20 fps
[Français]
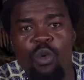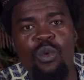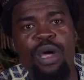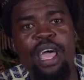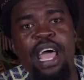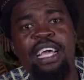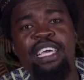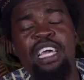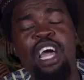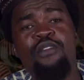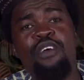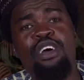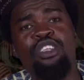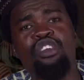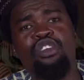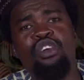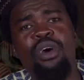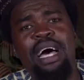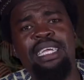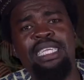Oui, que
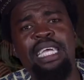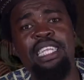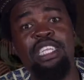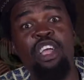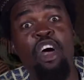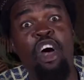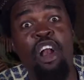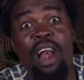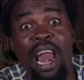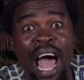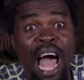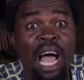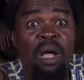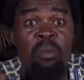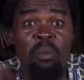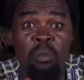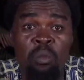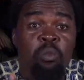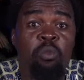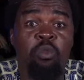veux-tu à cette heure-là
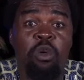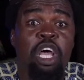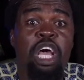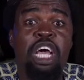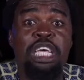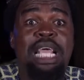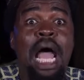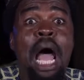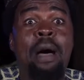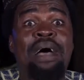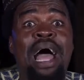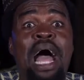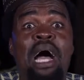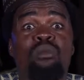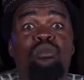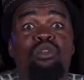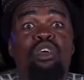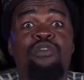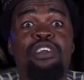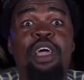eh,
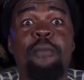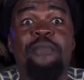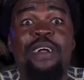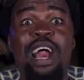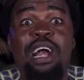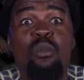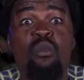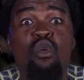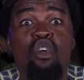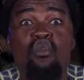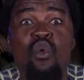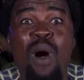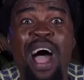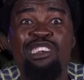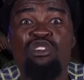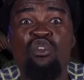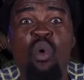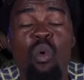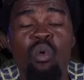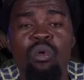Yaba, je viens prendre mon
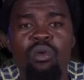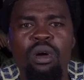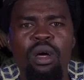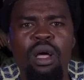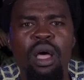oiseau.